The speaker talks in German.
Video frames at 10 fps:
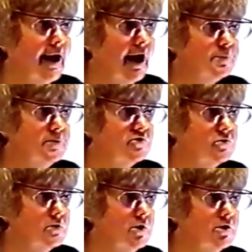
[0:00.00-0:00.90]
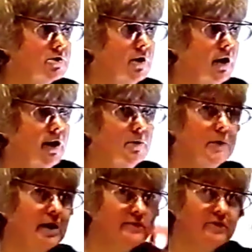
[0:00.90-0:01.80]
Atmen Sie durch,
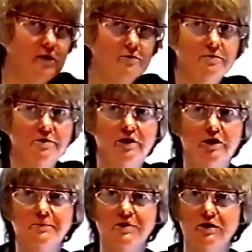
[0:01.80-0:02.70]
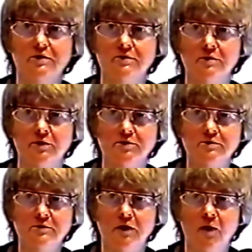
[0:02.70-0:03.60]
machen Sie Augenkontakt mit einigen
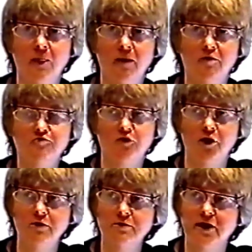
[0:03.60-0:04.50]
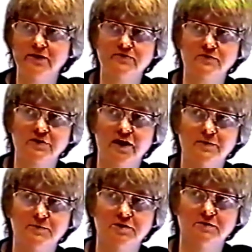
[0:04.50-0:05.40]
Leuten. Voll, ganz total
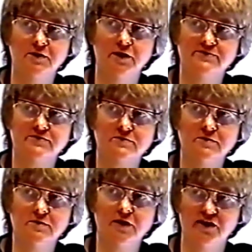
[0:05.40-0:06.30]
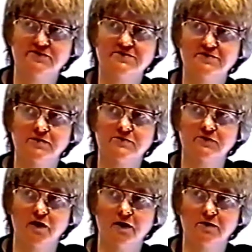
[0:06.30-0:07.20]
im Hier und Jetzt die ersten Sätze
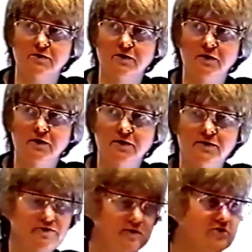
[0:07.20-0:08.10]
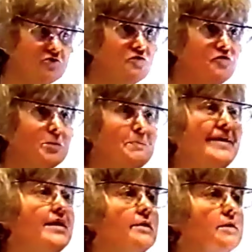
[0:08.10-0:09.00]
sagen sind sie sofort
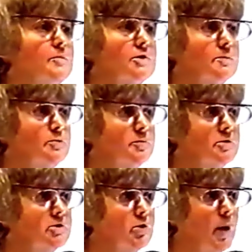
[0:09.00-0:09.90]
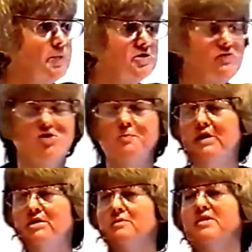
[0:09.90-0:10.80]
beieinander mit dem Publikum. Ob sich
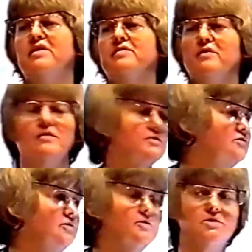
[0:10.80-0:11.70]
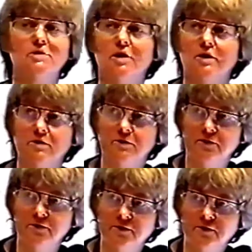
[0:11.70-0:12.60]
versprechen und äh sagen, ist völlig egal.
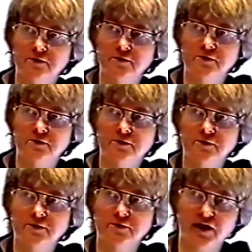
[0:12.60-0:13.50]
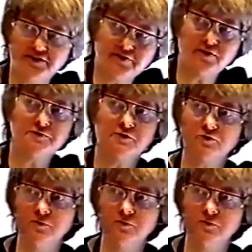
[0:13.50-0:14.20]
Das ist das, was